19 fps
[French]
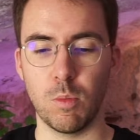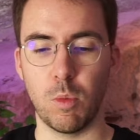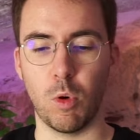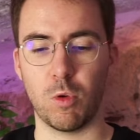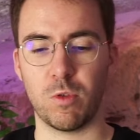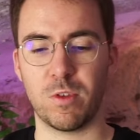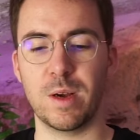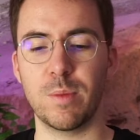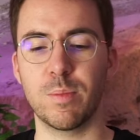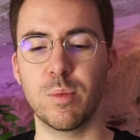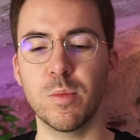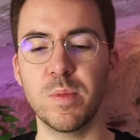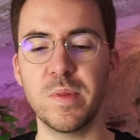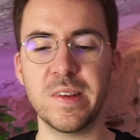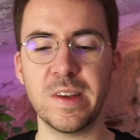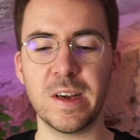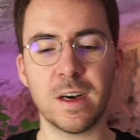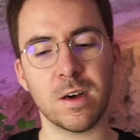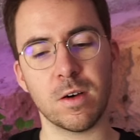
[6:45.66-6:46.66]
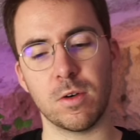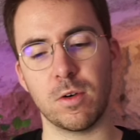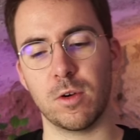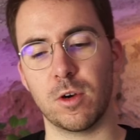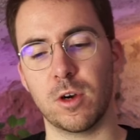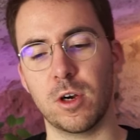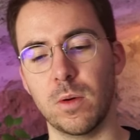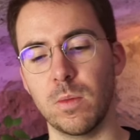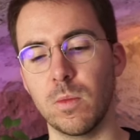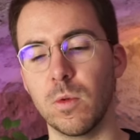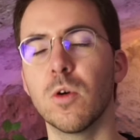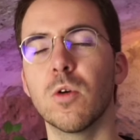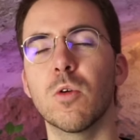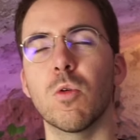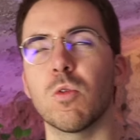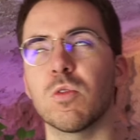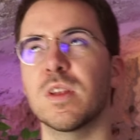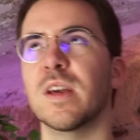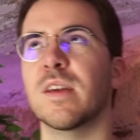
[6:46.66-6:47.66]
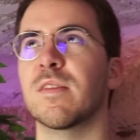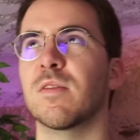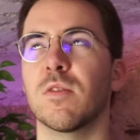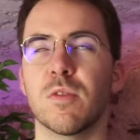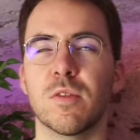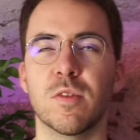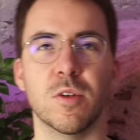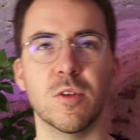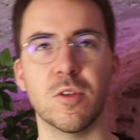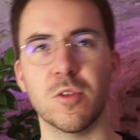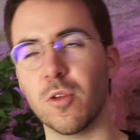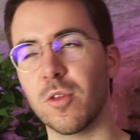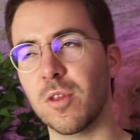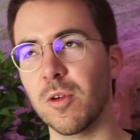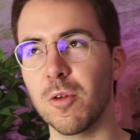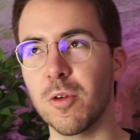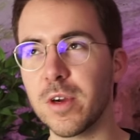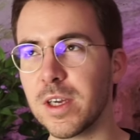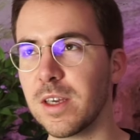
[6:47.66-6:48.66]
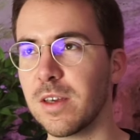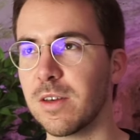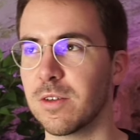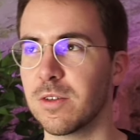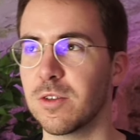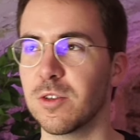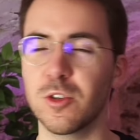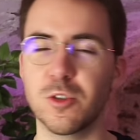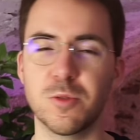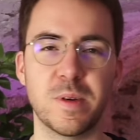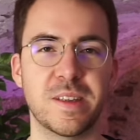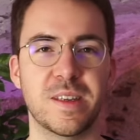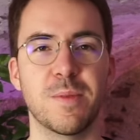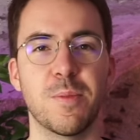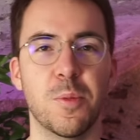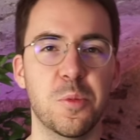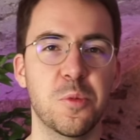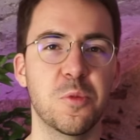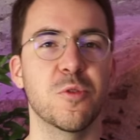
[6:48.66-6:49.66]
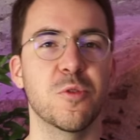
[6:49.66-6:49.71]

Bon, c'est un peu bizarre euh, comme euh, contexte, en, théorie euh, je passe un peu plus